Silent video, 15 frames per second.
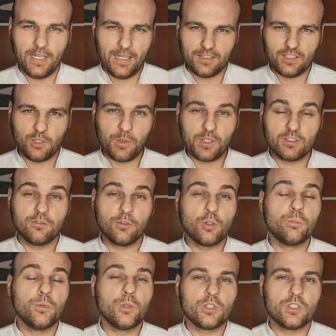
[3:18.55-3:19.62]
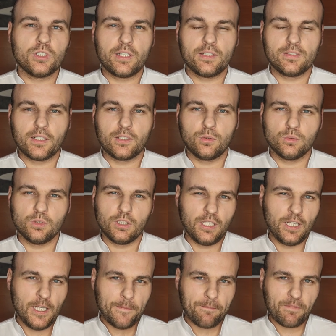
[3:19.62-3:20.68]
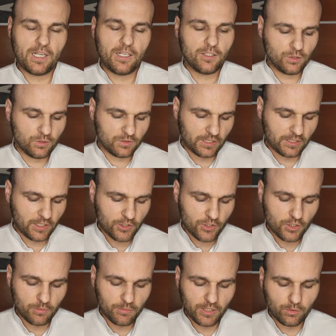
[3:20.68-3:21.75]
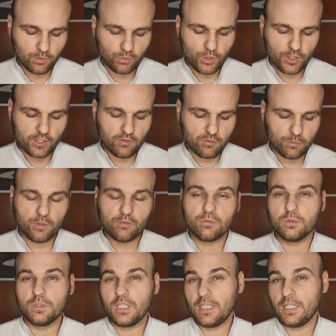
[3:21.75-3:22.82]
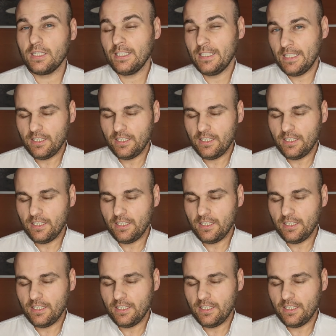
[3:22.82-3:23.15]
Zamiast dwóch były cztery sekundy na ale to ostatecznie nie miało dużego wpływu na